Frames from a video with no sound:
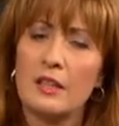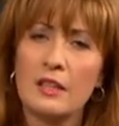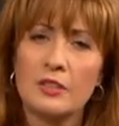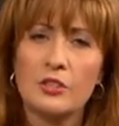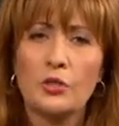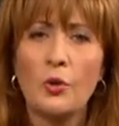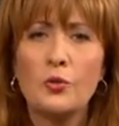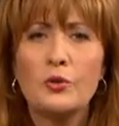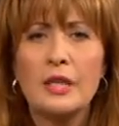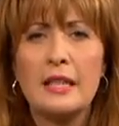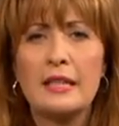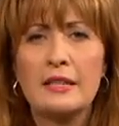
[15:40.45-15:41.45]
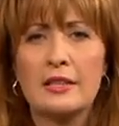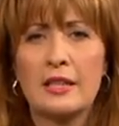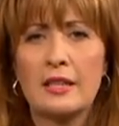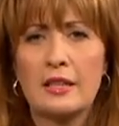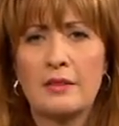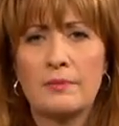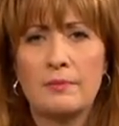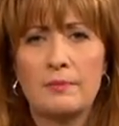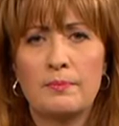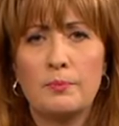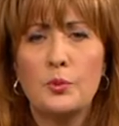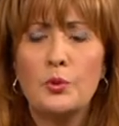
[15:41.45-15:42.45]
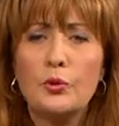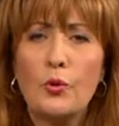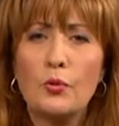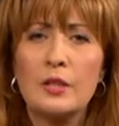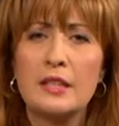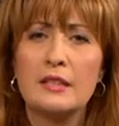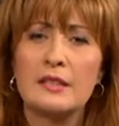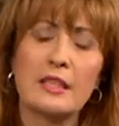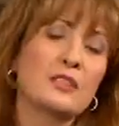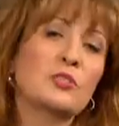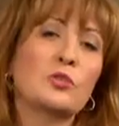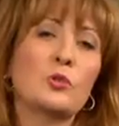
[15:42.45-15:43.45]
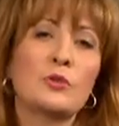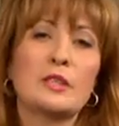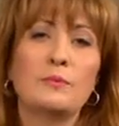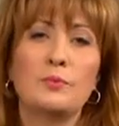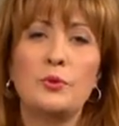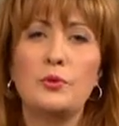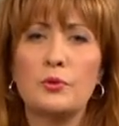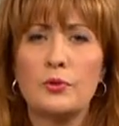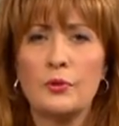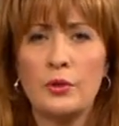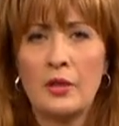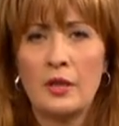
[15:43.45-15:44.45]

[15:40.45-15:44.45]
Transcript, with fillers: Son derece büyük organizasyonların, büyük